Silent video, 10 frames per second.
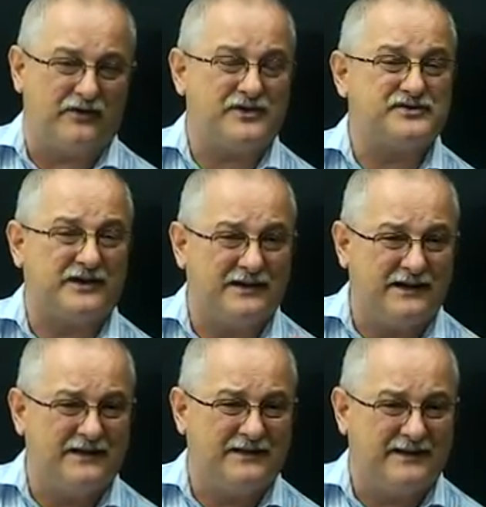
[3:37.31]
A nossa
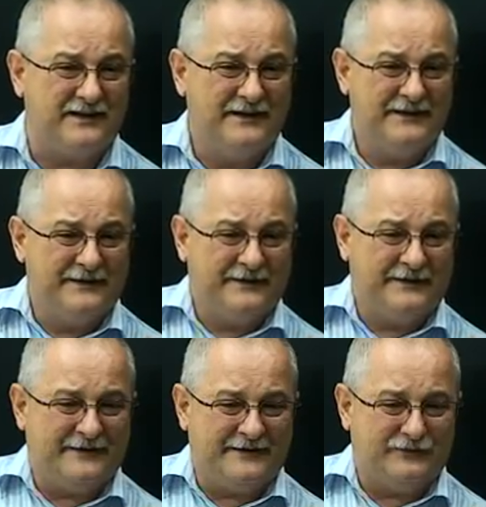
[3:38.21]
grande
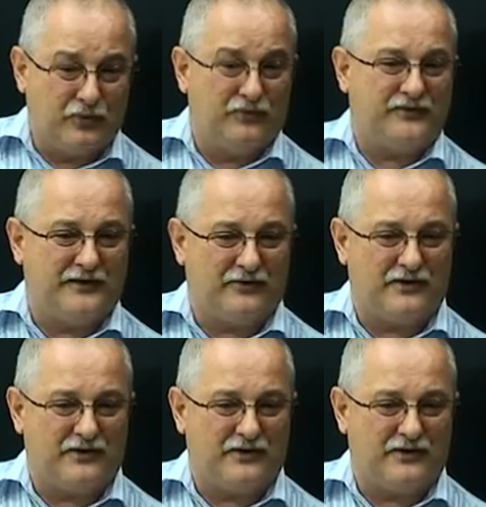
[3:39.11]
é, dúvida,